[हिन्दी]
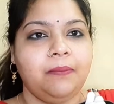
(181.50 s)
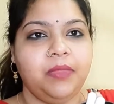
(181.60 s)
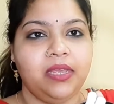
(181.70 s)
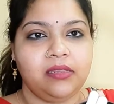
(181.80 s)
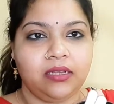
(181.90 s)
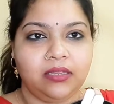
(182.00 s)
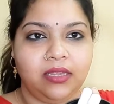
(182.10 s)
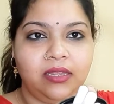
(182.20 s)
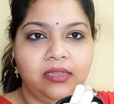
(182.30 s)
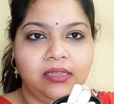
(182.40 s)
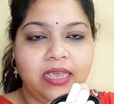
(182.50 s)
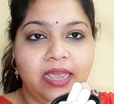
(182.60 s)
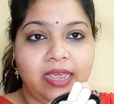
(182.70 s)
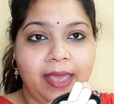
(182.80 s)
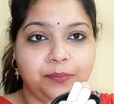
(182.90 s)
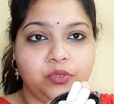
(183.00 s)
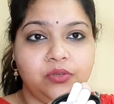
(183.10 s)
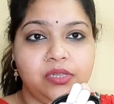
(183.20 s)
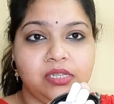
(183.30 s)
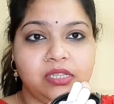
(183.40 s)
आप देख सकते हैं ये है
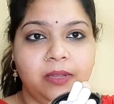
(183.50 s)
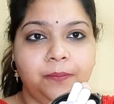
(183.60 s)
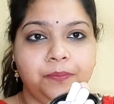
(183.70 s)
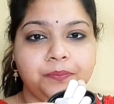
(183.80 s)
कैप्सूल्स इसके